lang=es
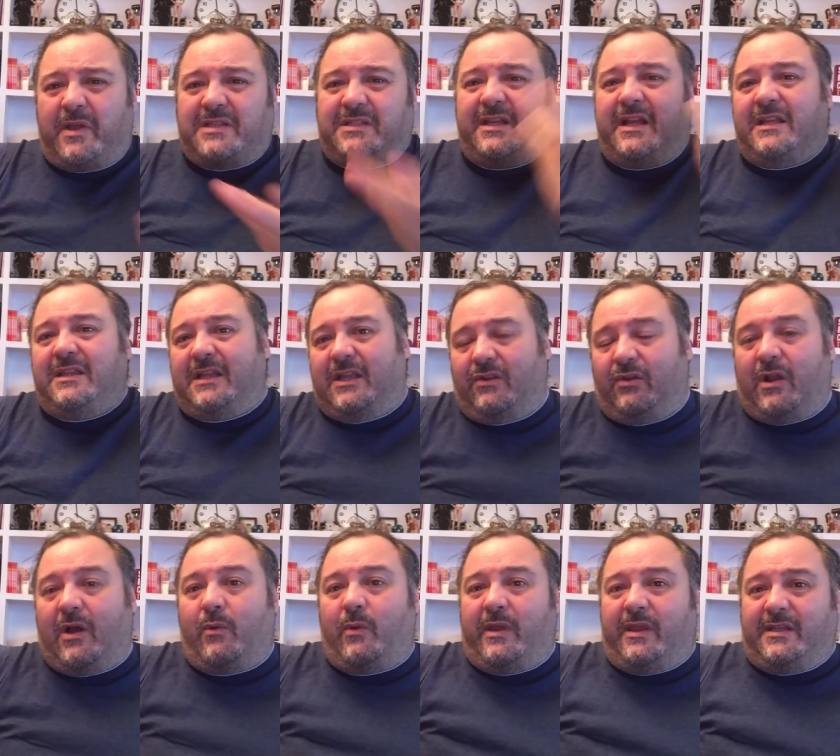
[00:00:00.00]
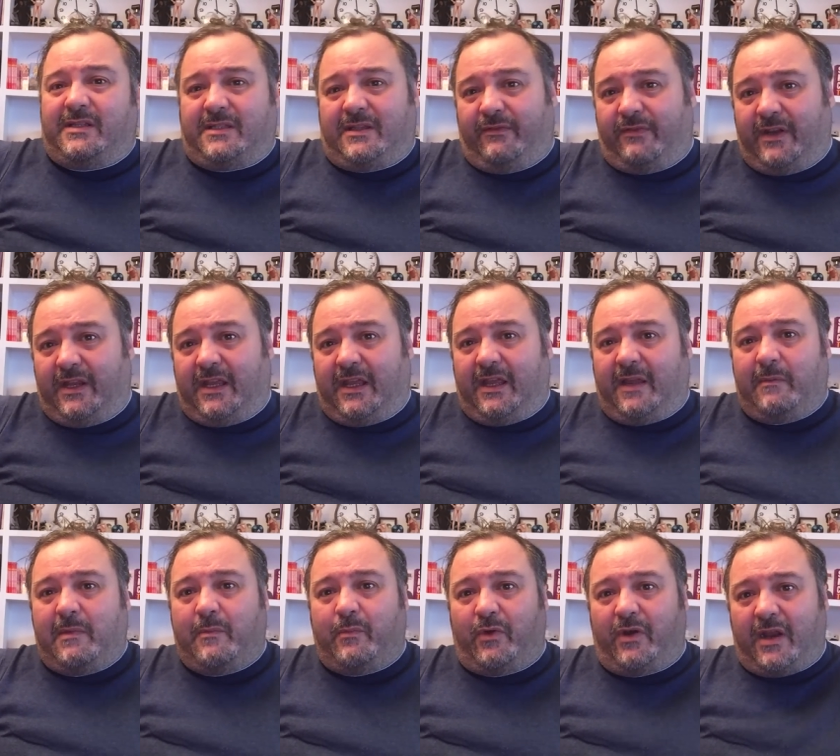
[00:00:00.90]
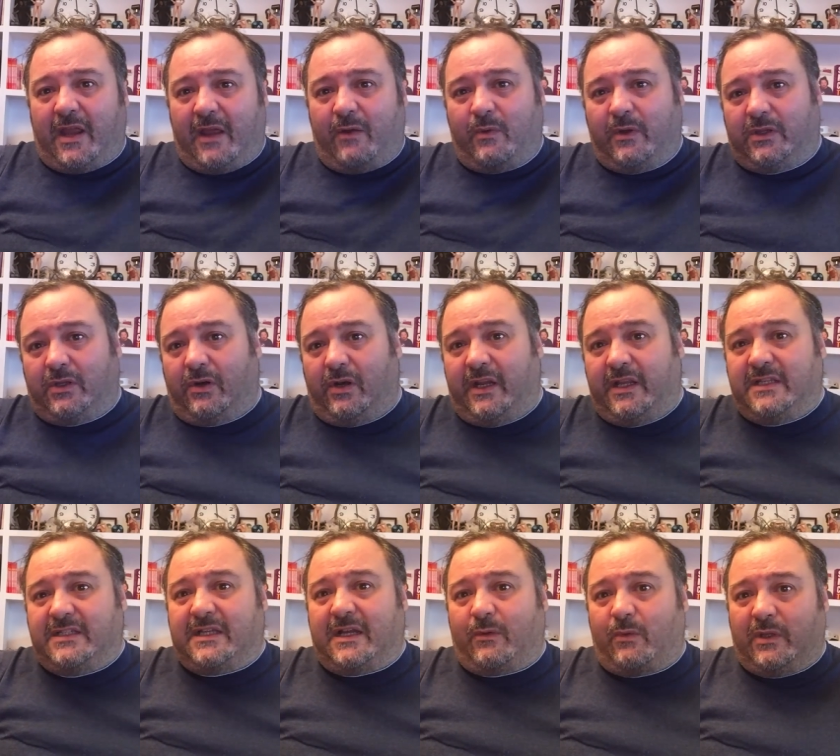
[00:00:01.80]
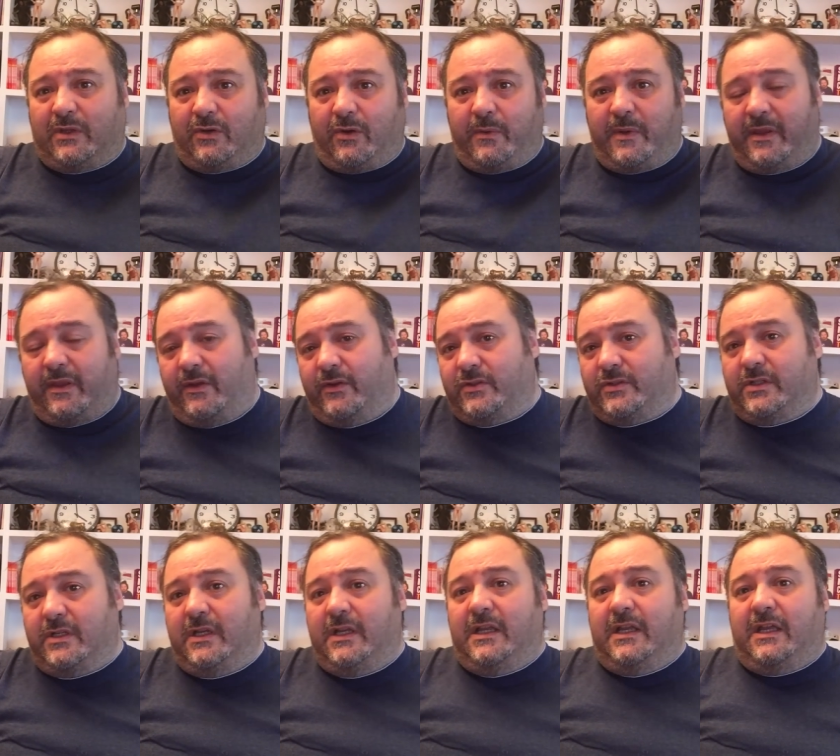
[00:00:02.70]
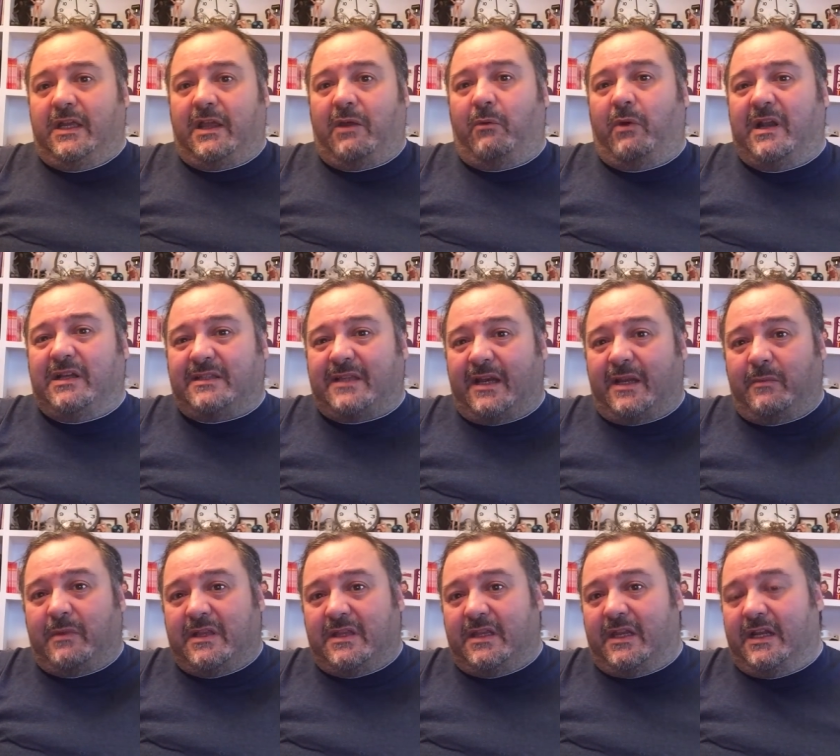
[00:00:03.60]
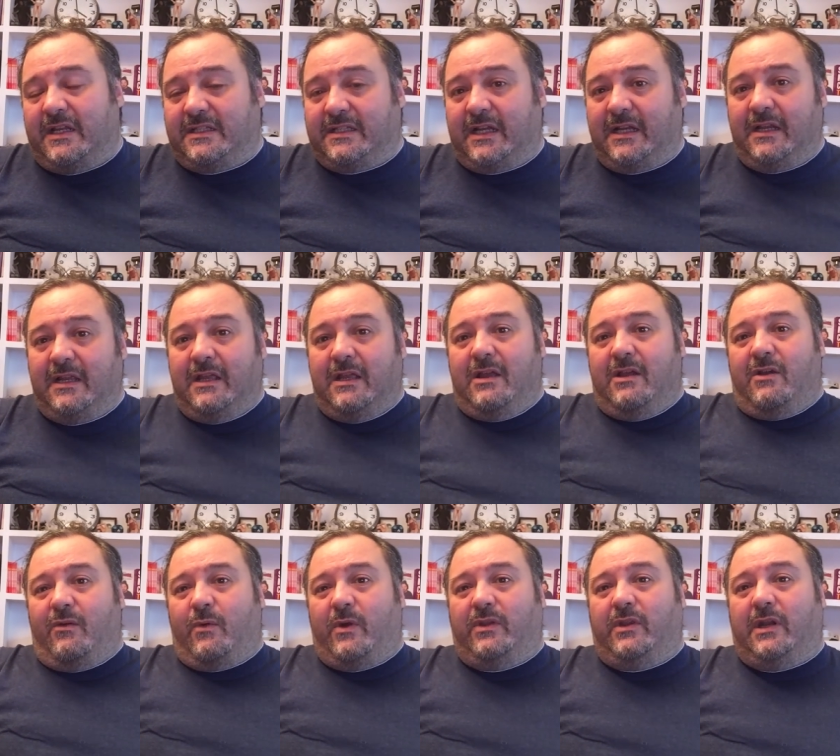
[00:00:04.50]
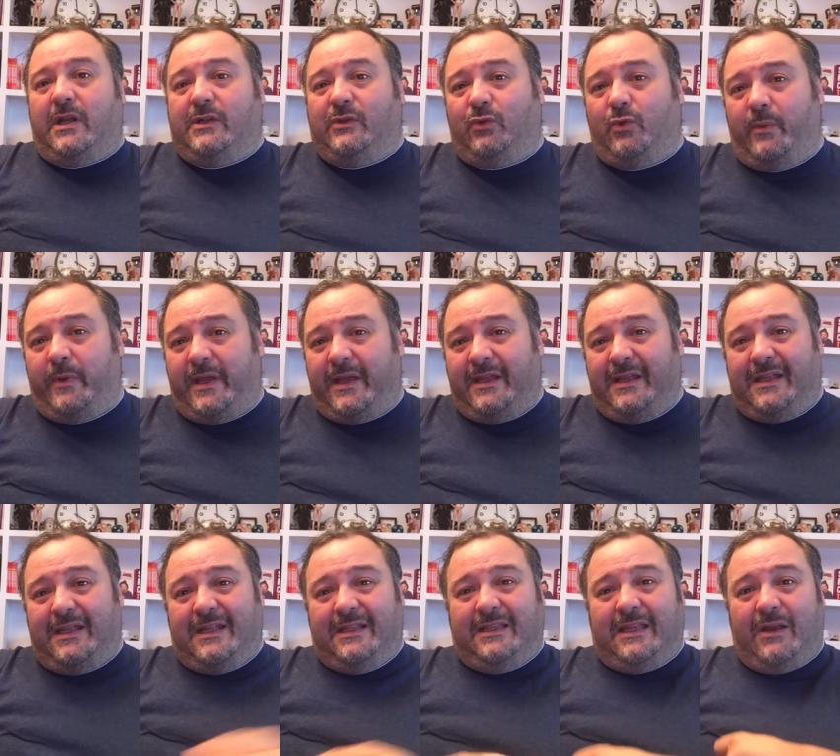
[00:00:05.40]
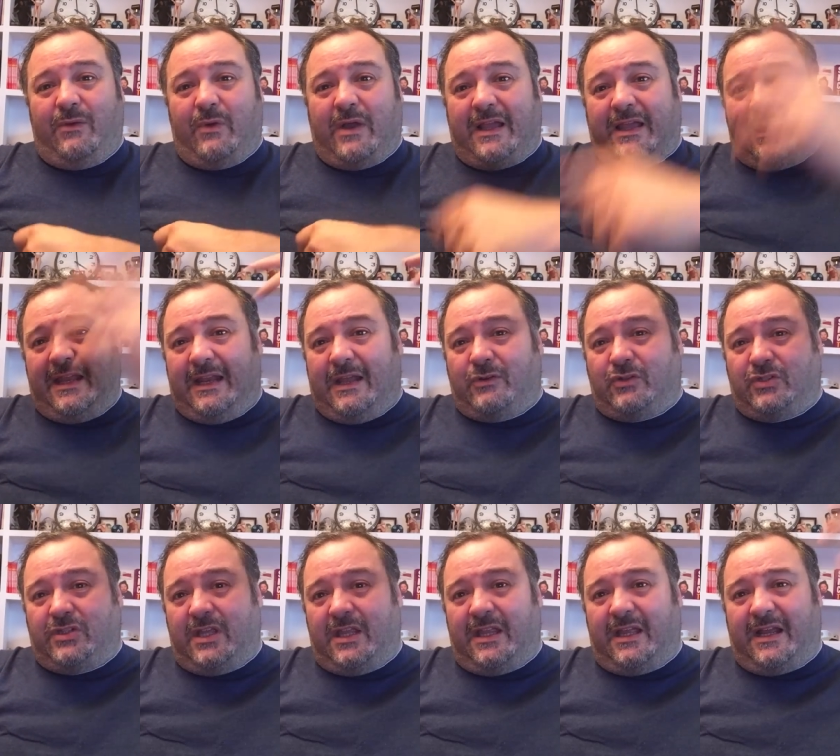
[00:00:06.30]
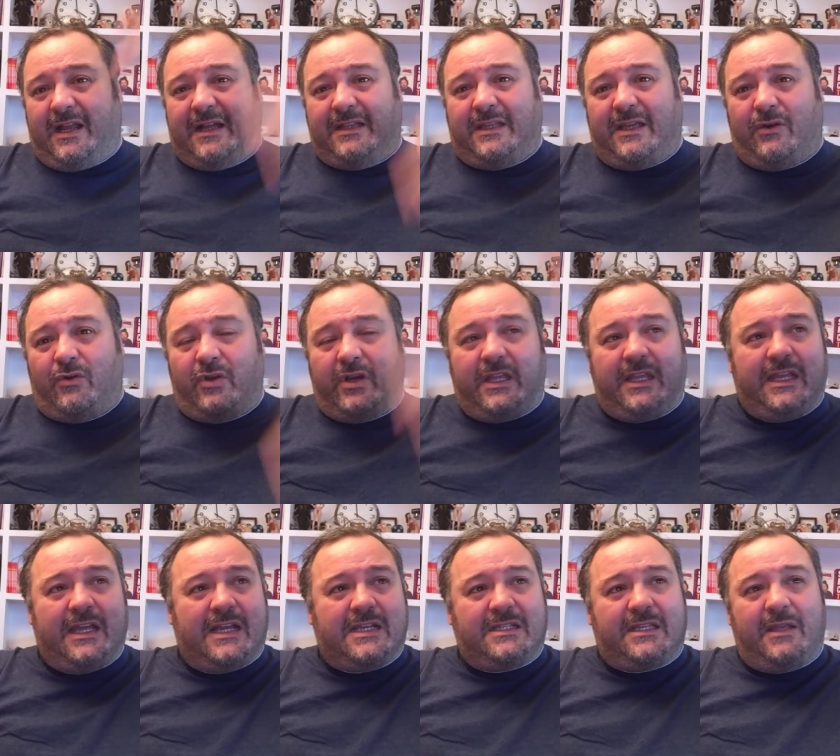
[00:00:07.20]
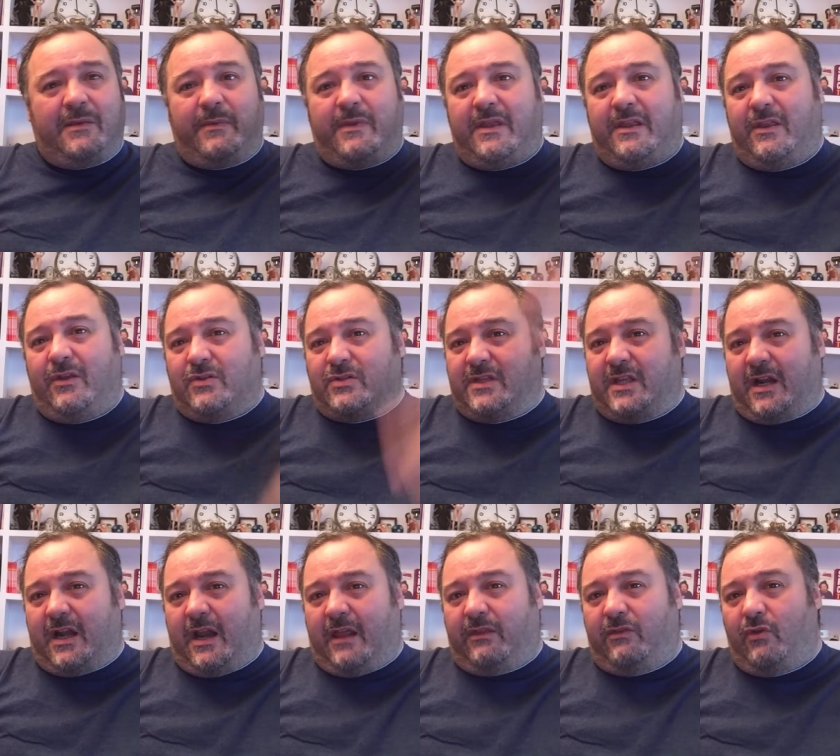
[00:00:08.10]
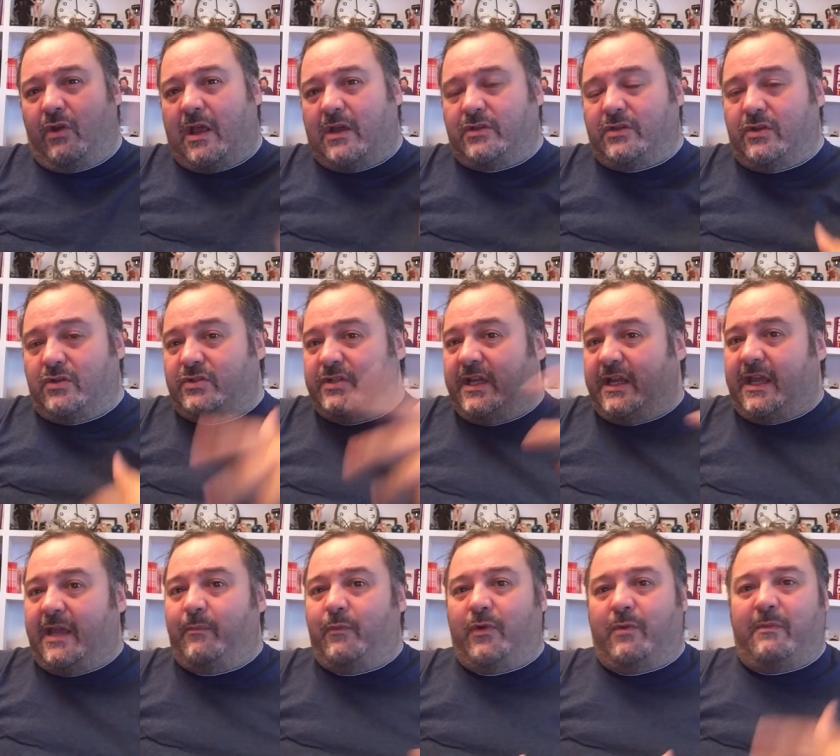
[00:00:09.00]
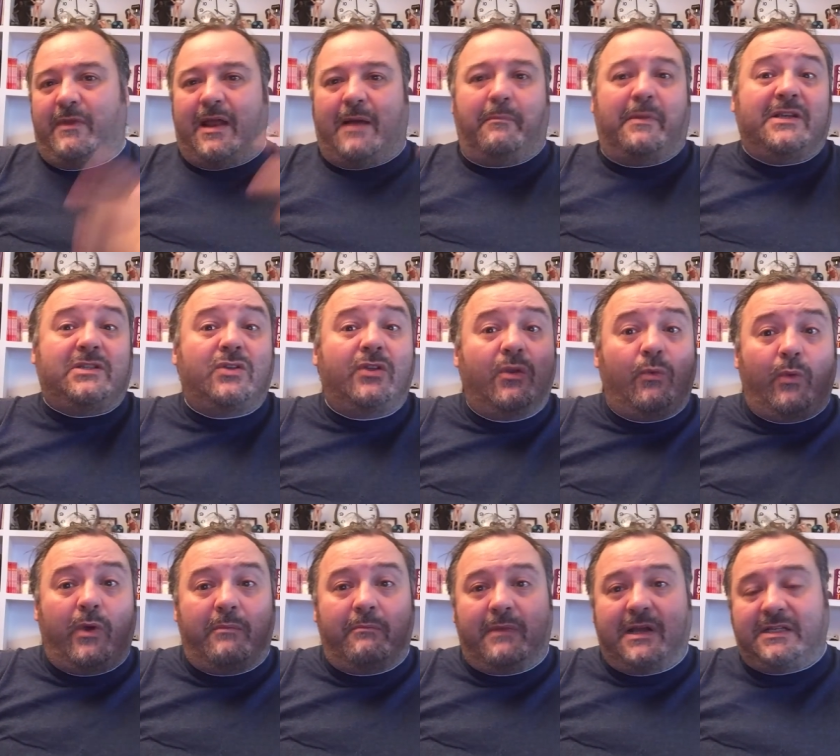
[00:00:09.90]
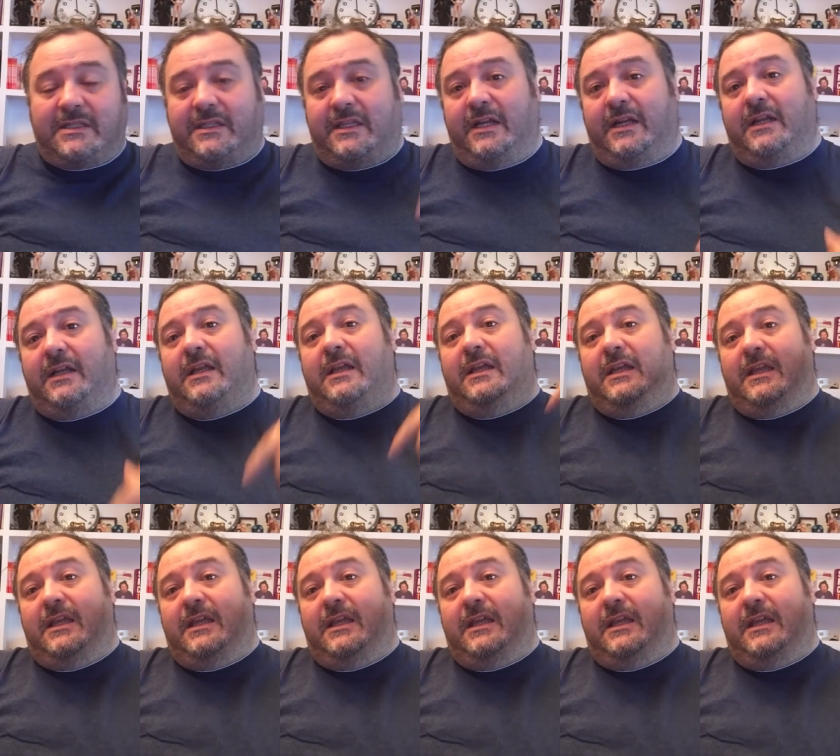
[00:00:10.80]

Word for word: voy a seguir entrando en la web de este friki que me pone ahí cuatro links a cuatro vídeos que igual hasta ni me interesan? Cuando en el Tube tengo aquí la hostia de categorías, de vídeos, de relacionados, de no sé qué. Pues mira, paso del webmaster